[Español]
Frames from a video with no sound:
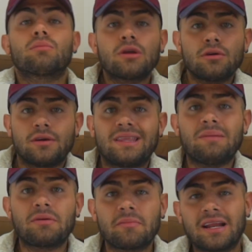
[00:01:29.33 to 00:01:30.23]
Bueno, y
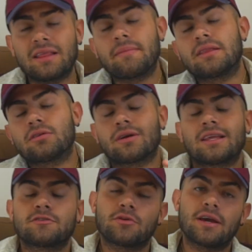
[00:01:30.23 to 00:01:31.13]
del primer alimento que
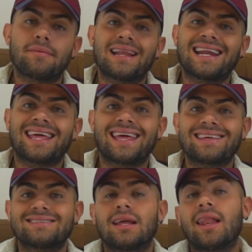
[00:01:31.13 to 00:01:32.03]
les voy a hablar
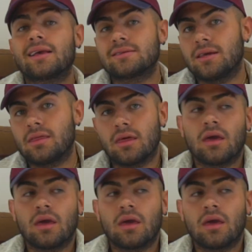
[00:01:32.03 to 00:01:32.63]
es del Exit.